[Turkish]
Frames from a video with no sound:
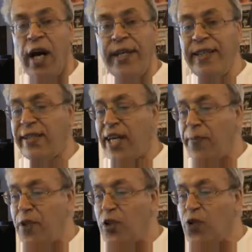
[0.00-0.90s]
anıt
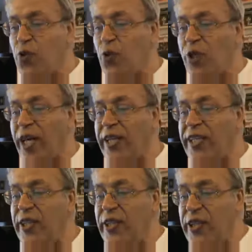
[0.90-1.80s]
kabir
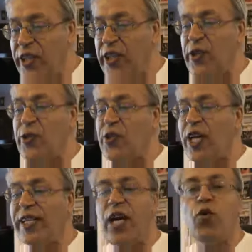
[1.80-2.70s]
sütunlarının
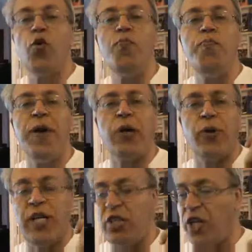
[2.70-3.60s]
üzerine kubbe
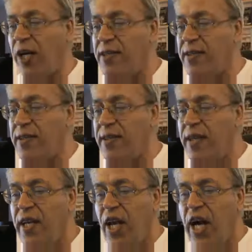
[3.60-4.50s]
koyacağız.
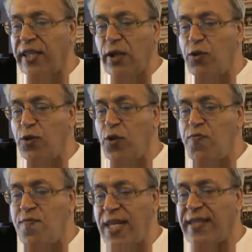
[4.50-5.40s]

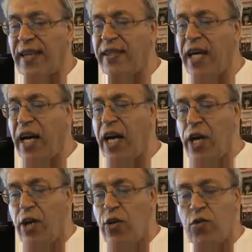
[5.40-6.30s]
Atatürk'ün mezarına
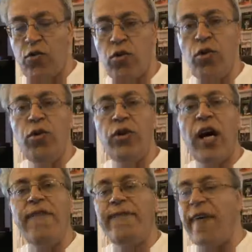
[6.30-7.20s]

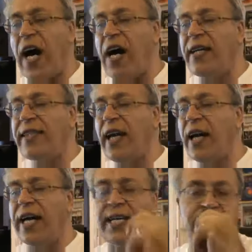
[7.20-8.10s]
ruhuna
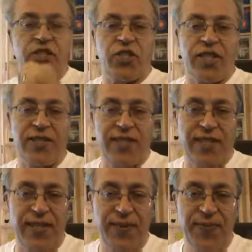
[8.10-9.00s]
Fatiha yazacağız
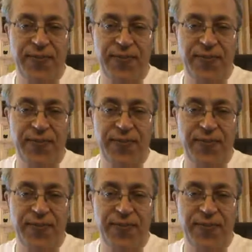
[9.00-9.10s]
dedi.